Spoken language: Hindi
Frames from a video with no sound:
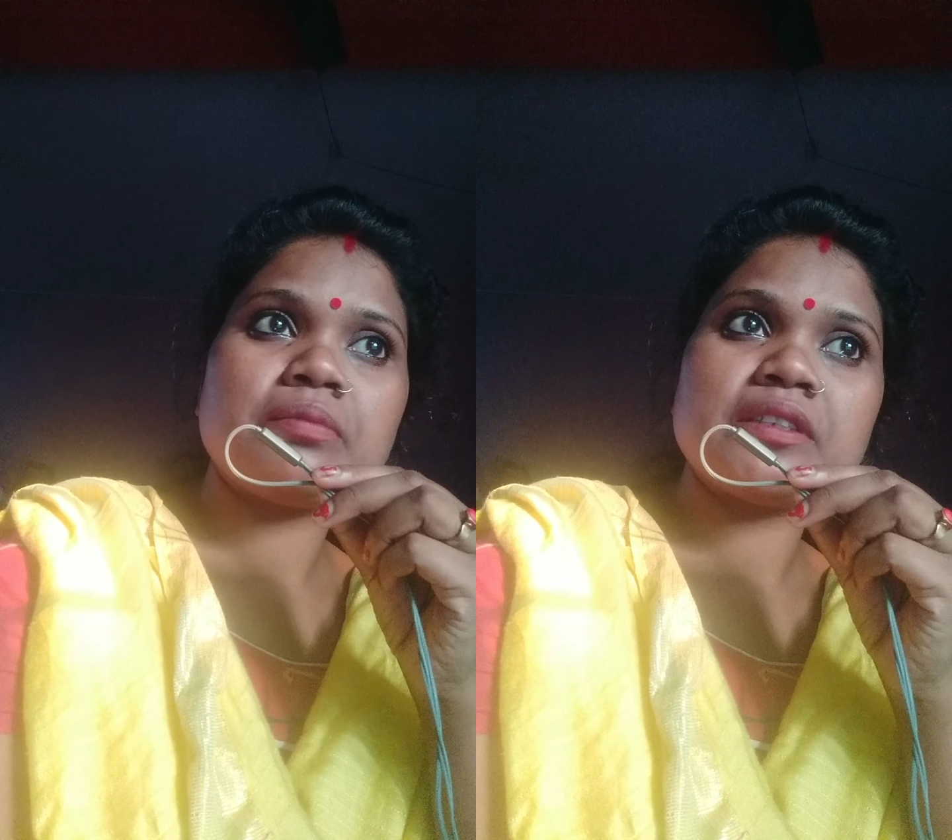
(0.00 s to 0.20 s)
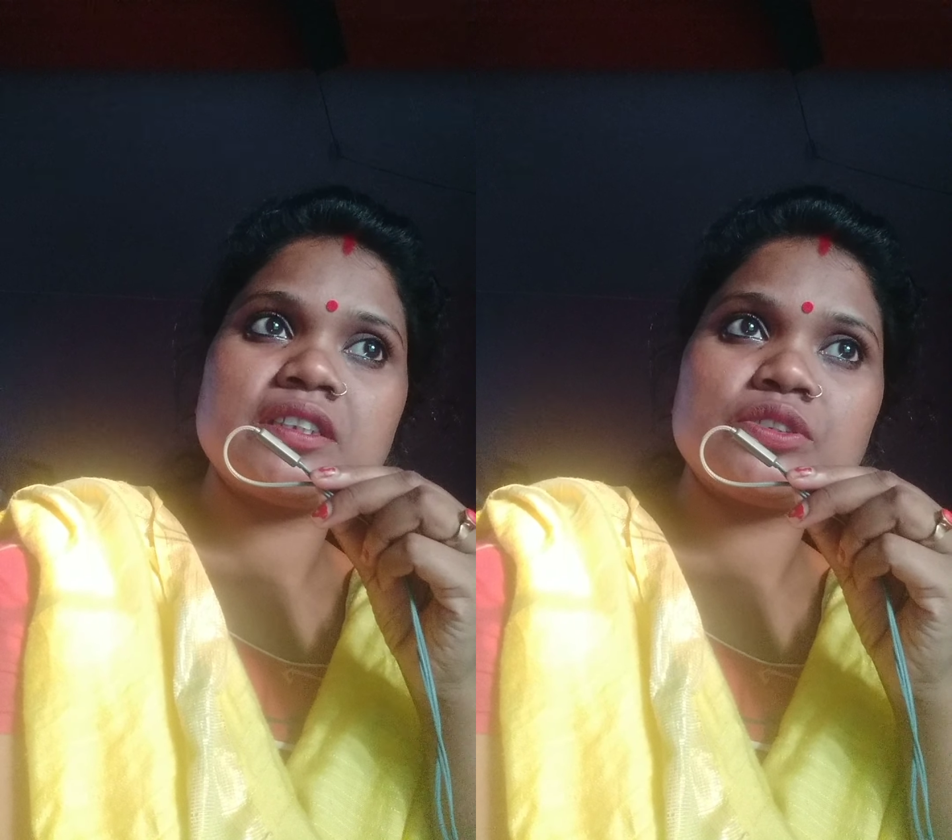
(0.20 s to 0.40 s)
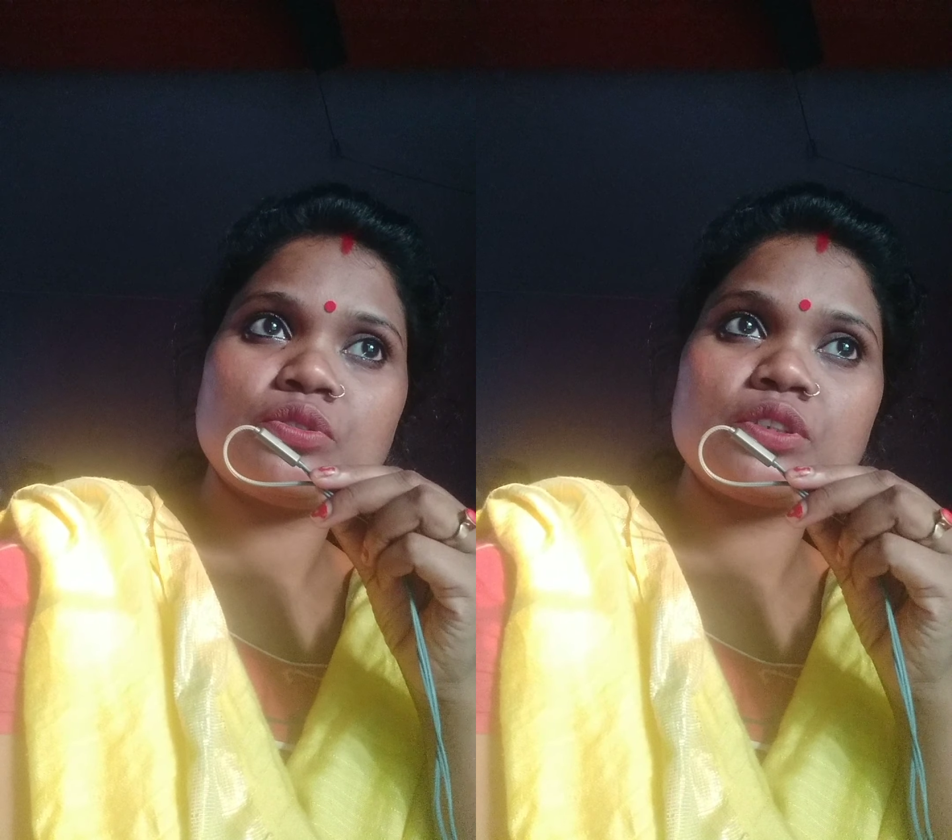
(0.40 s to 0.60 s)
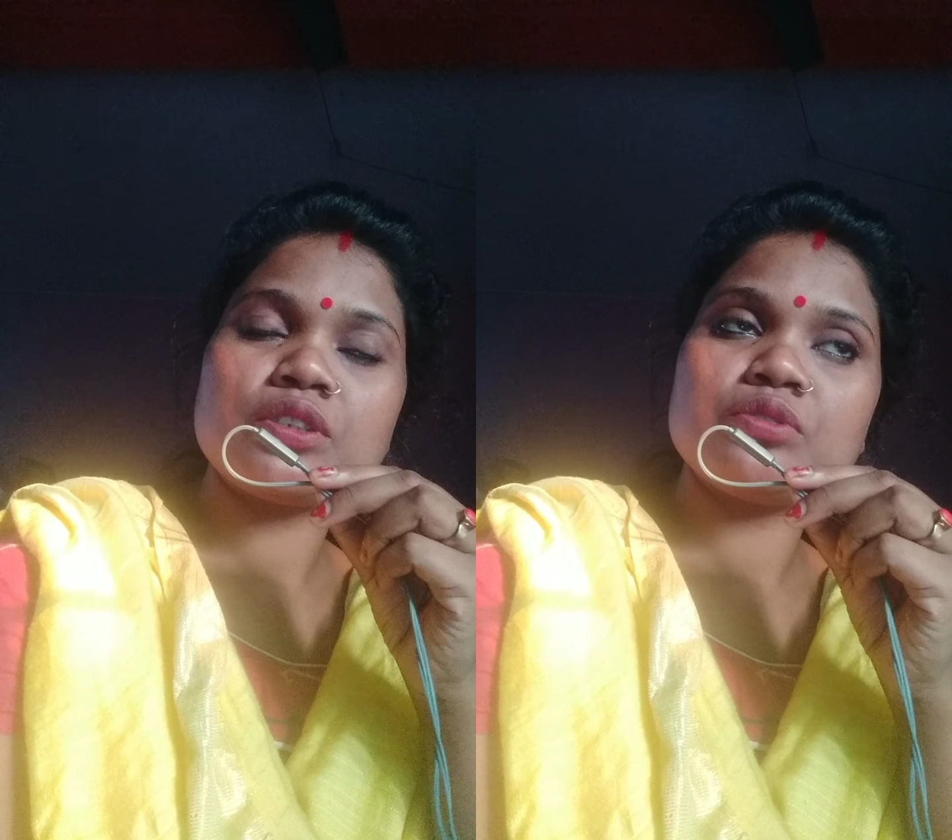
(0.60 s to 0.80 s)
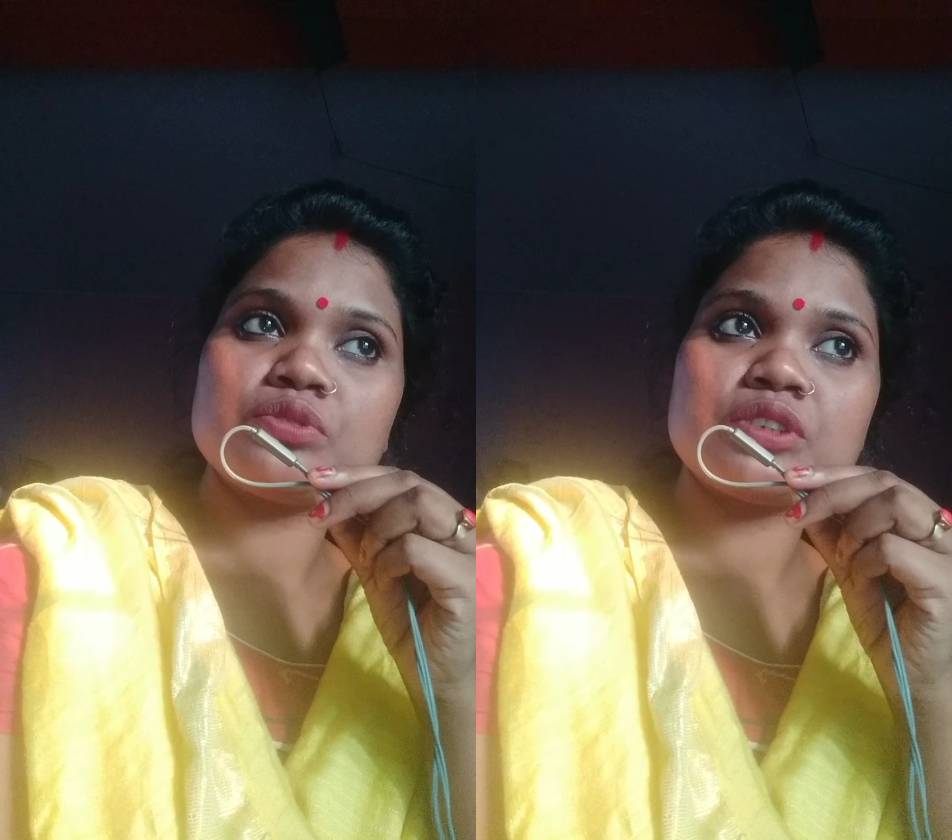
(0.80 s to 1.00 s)
पति छोड़ के
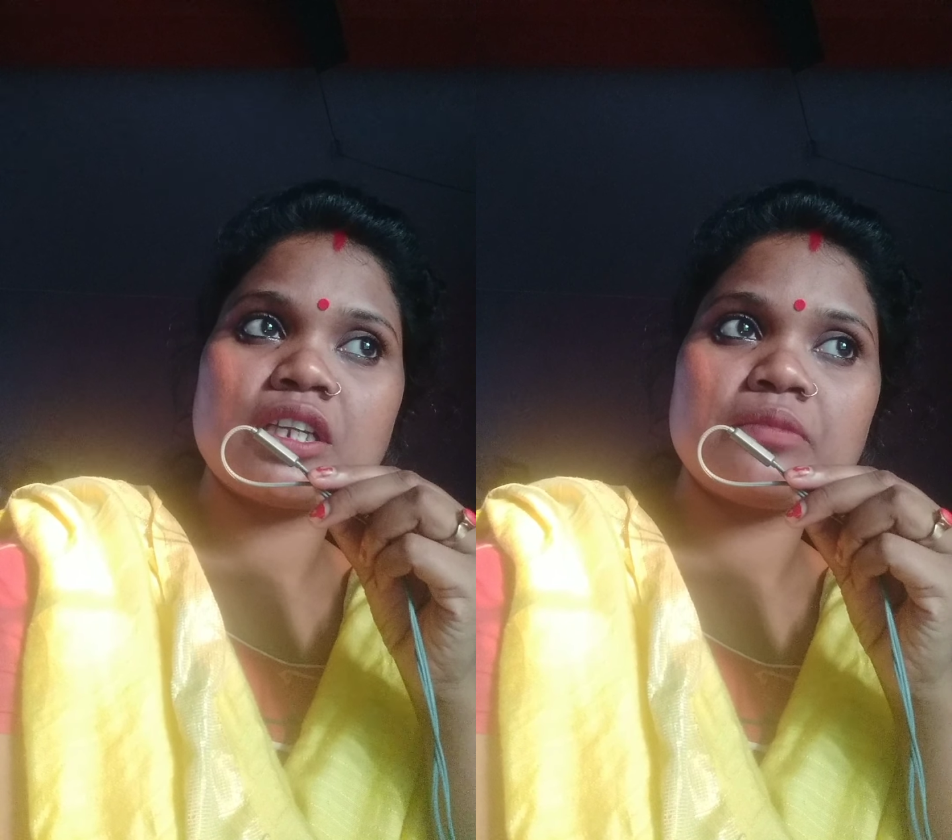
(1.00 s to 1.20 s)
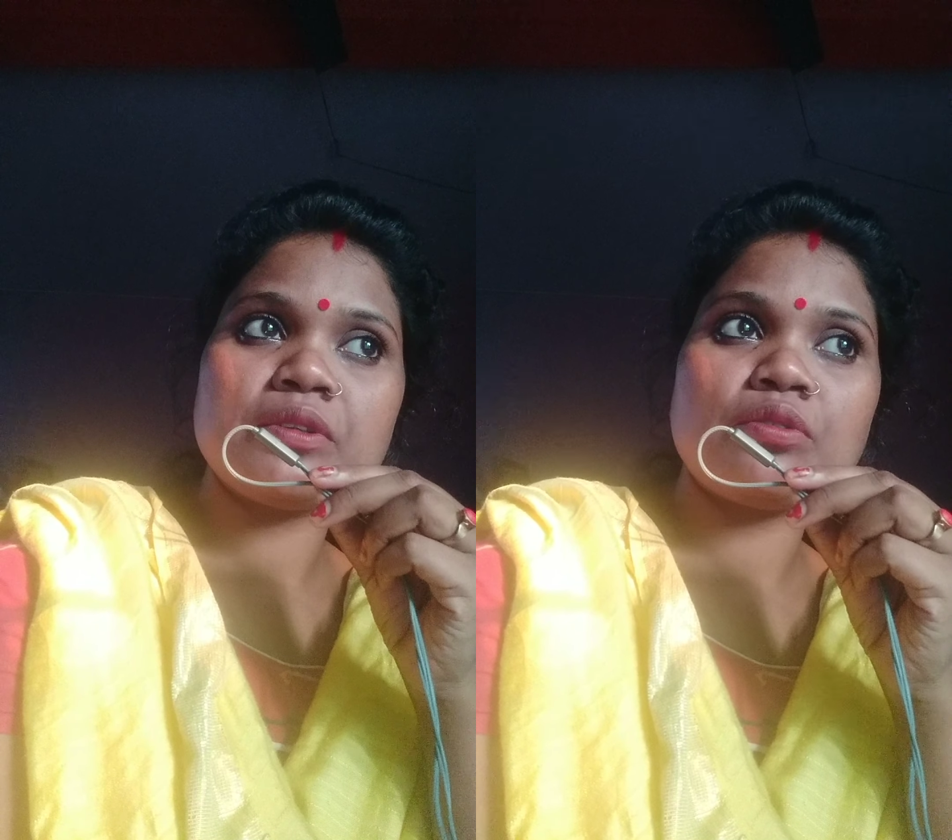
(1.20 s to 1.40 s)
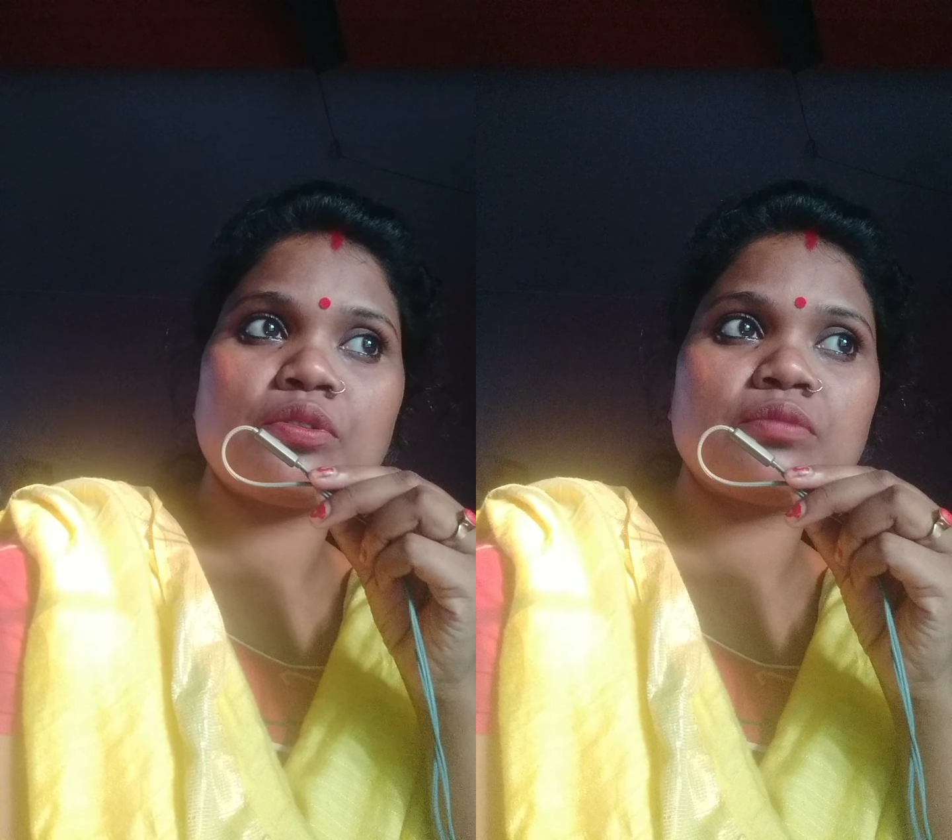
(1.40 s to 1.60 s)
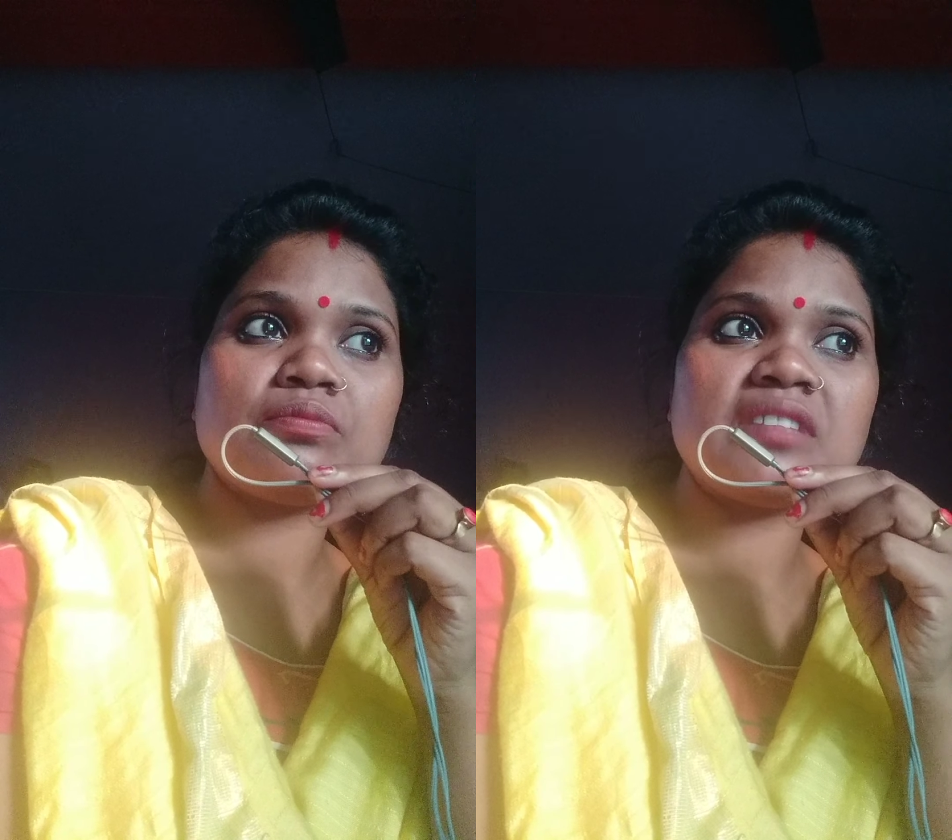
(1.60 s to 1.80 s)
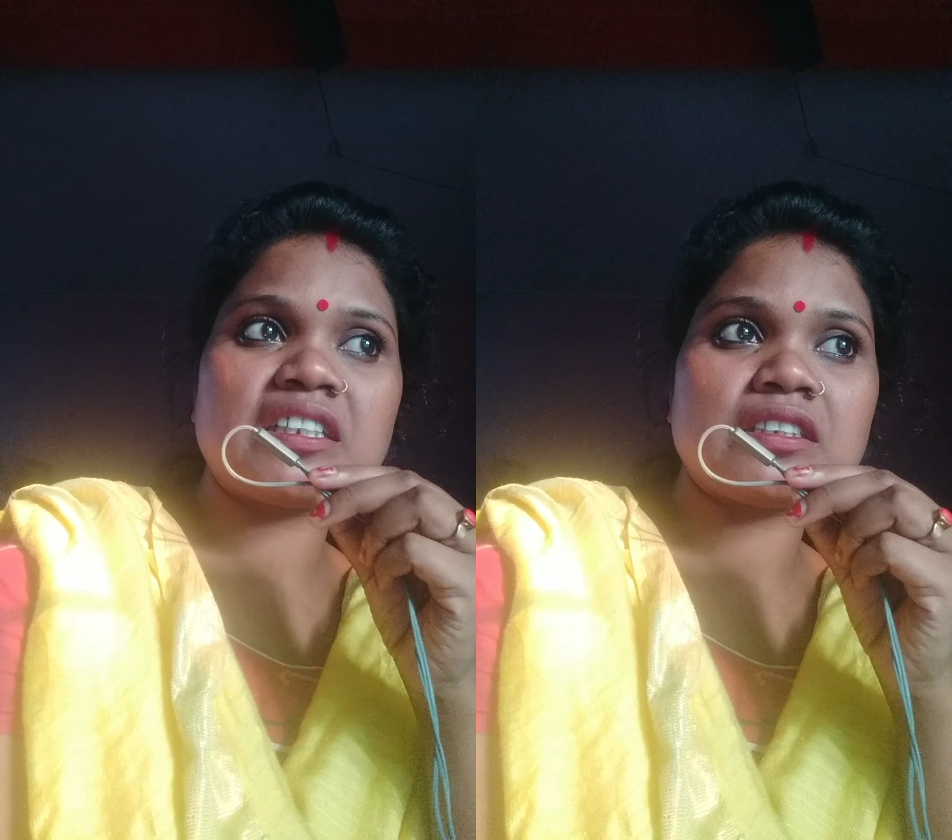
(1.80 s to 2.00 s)
दूसरा भी और
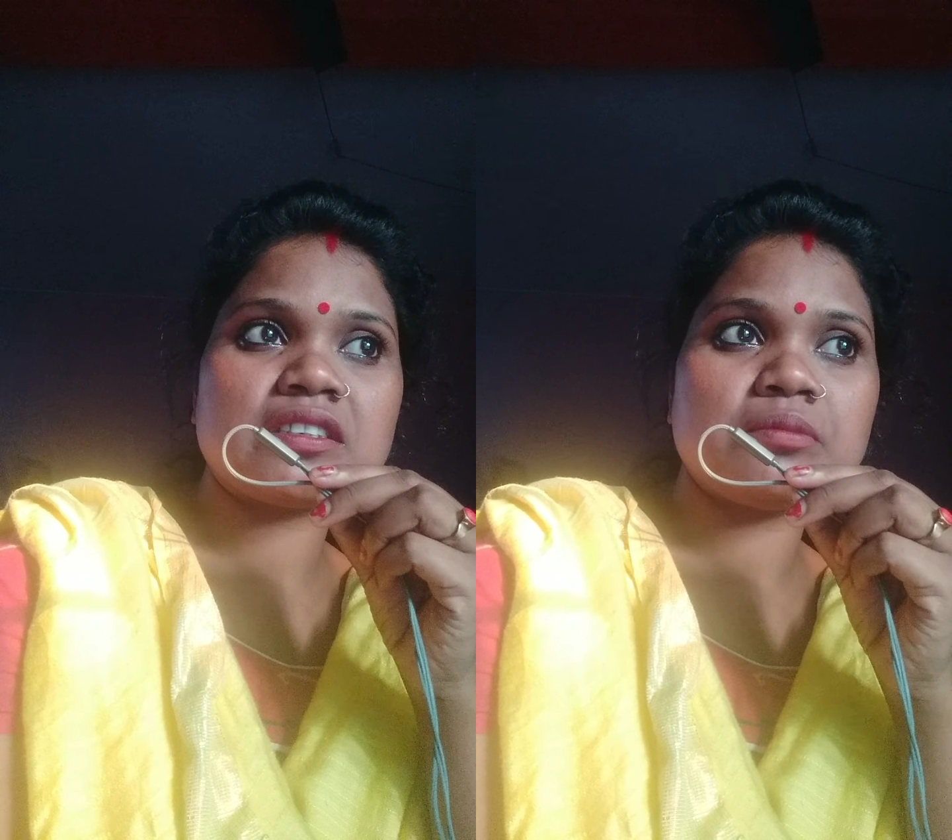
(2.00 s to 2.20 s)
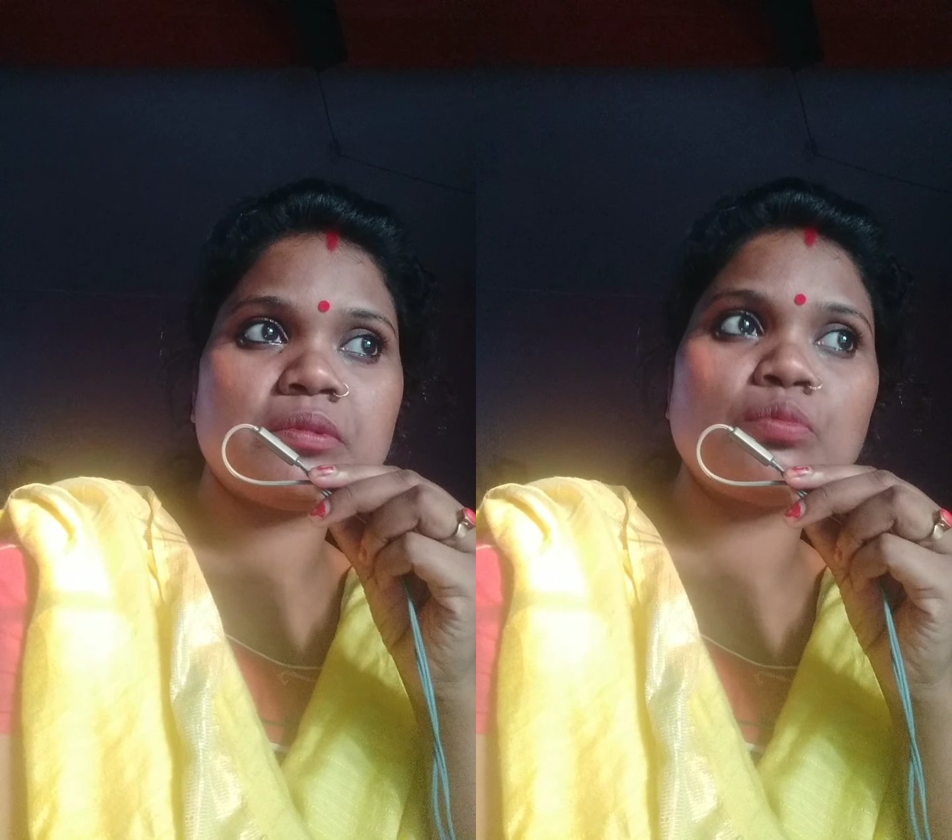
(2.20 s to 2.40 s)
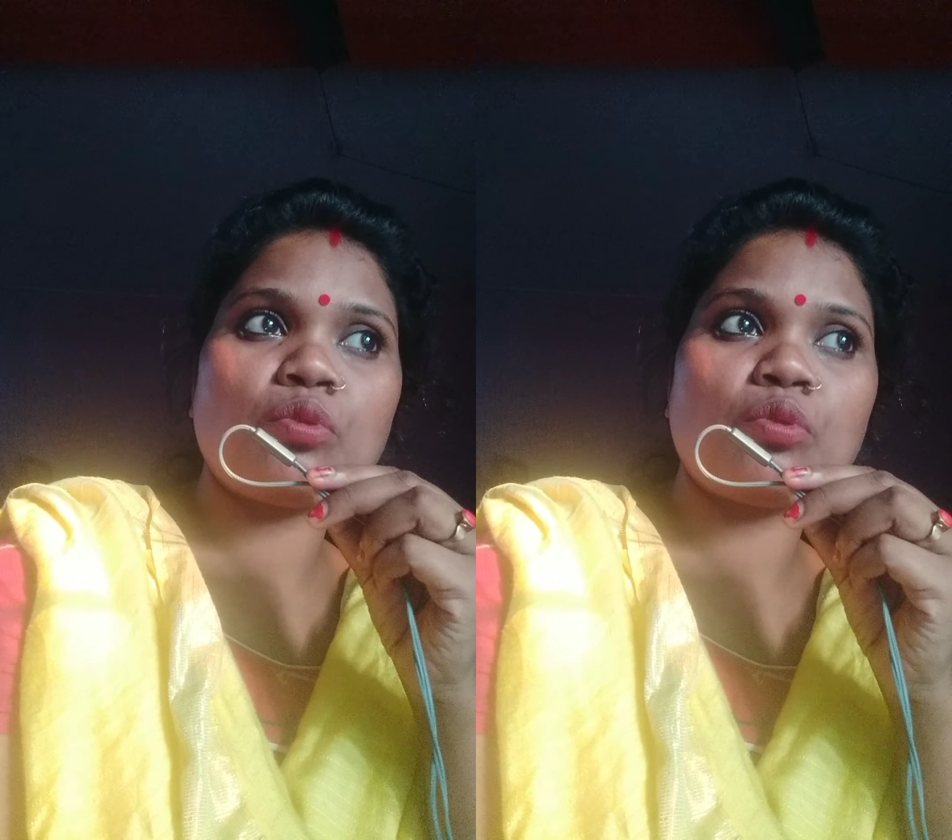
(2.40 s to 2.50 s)
देखने से भी